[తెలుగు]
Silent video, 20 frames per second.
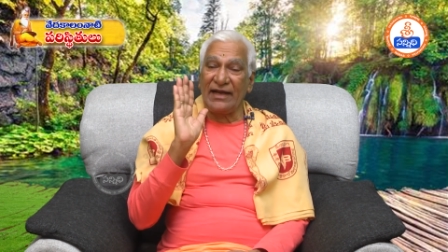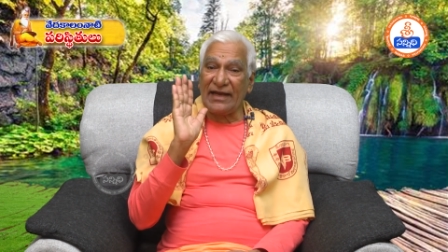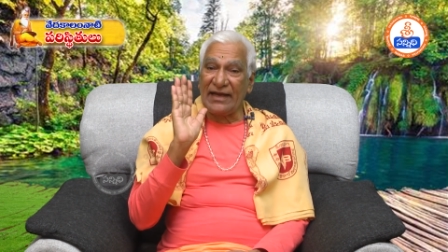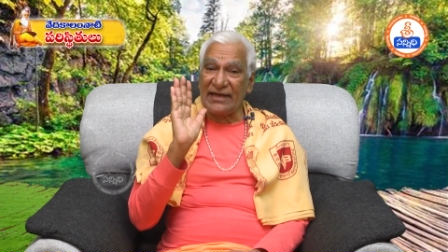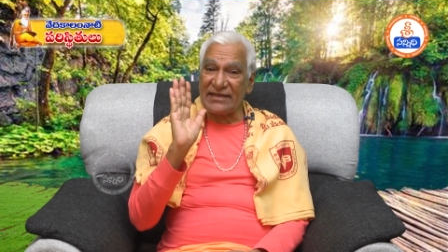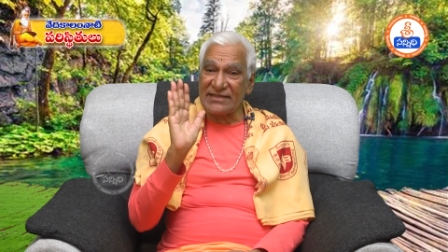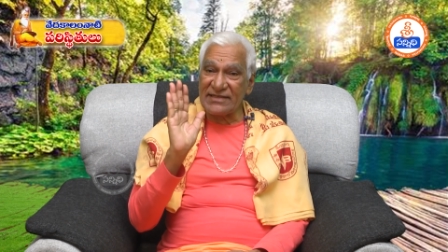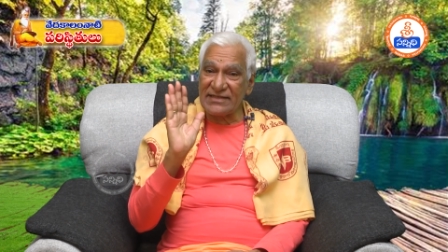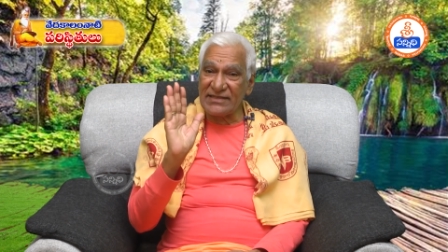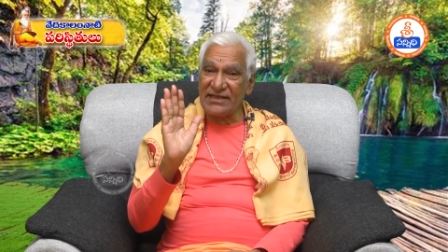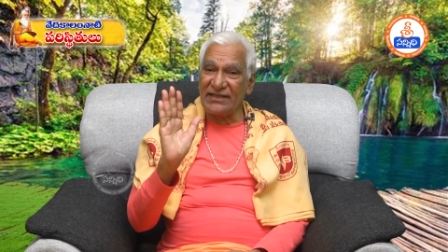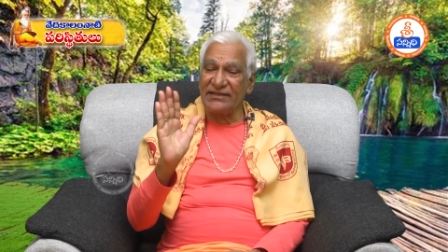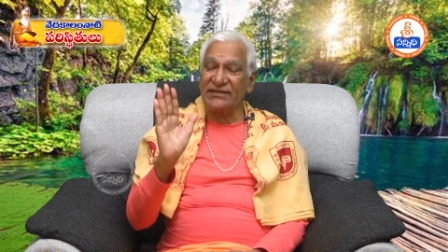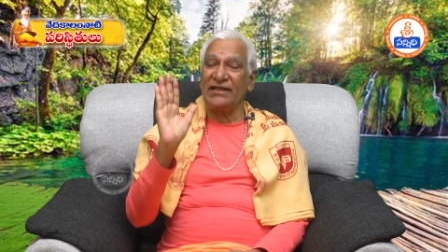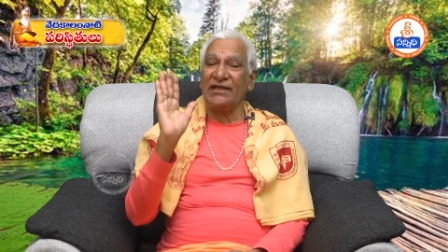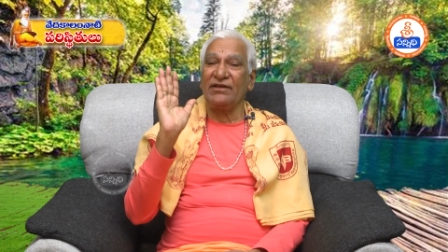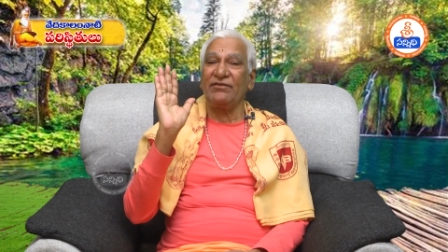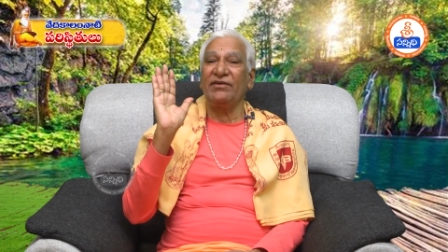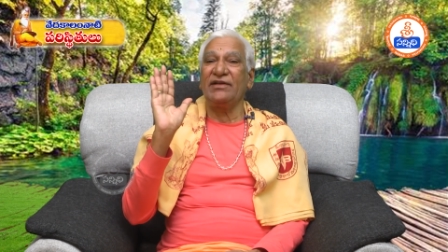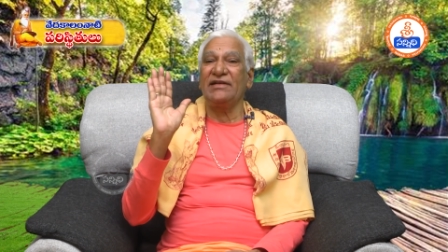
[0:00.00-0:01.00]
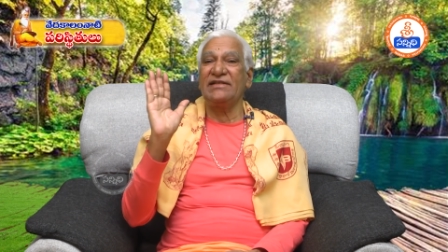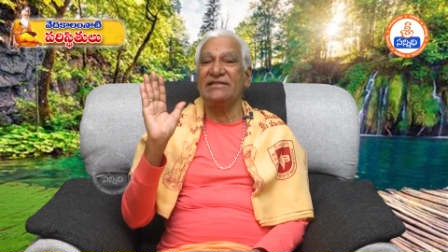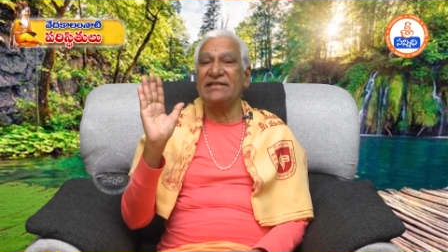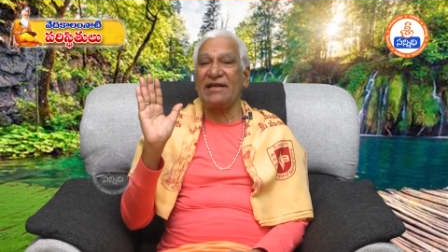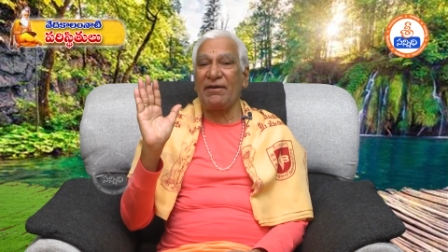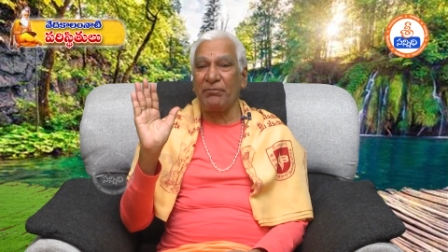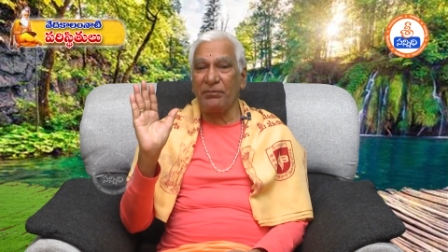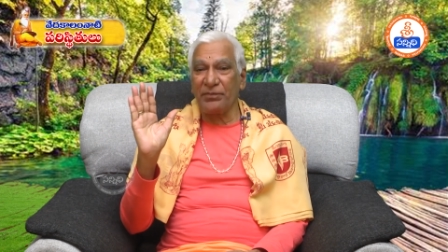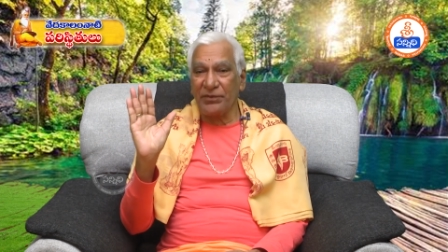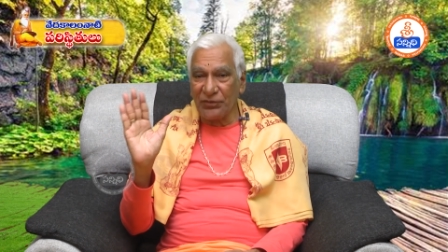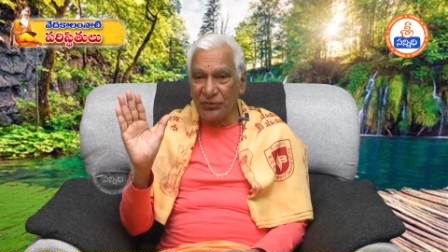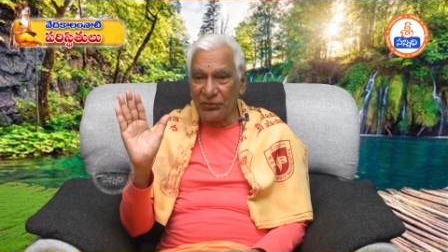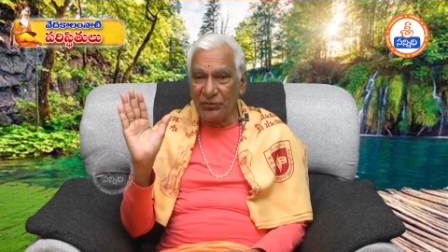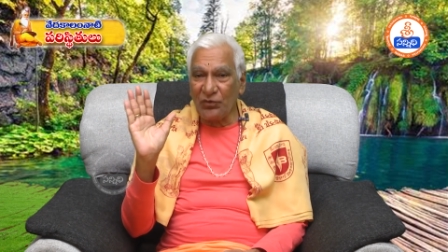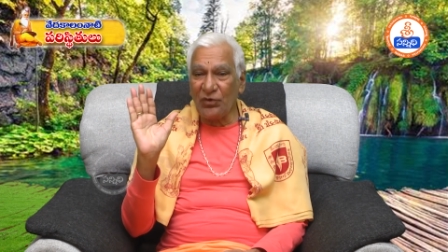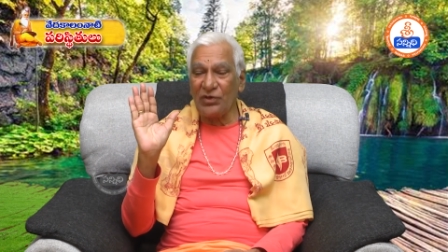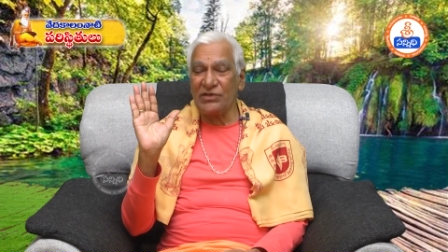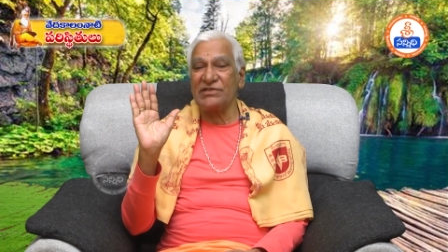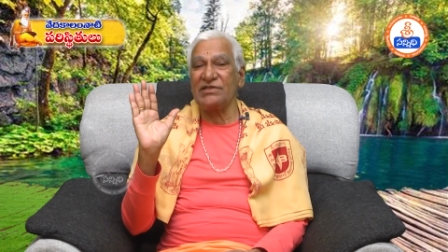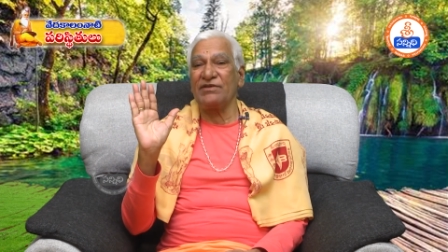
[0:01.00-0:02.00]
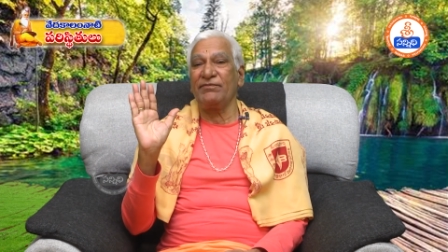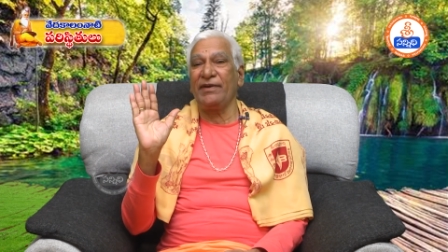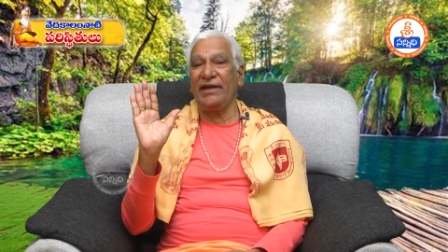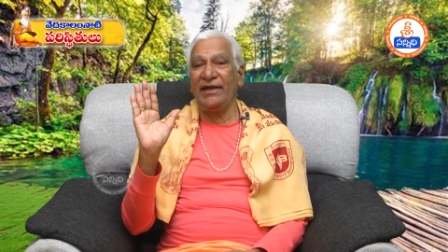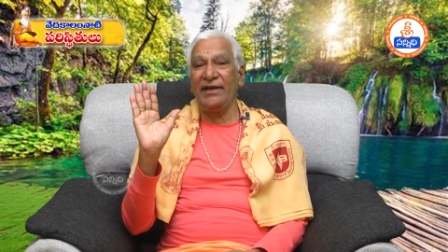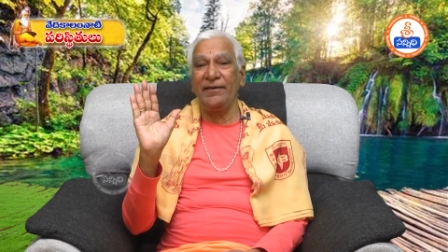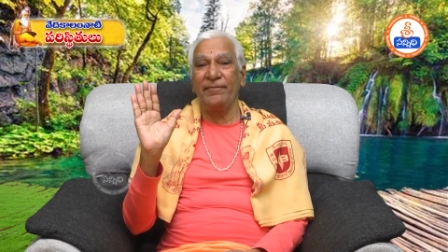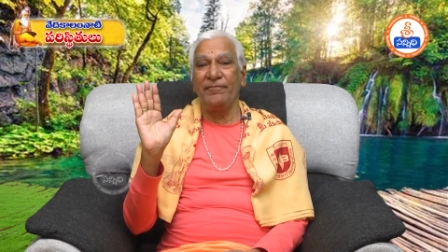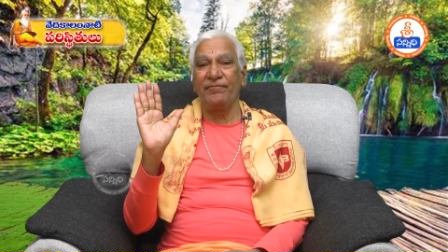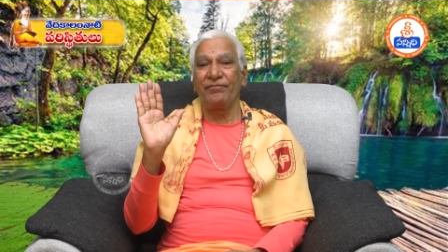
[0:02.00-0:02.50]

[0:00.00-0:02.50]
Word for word: కష్టతరమని చెప్పడం కోసమే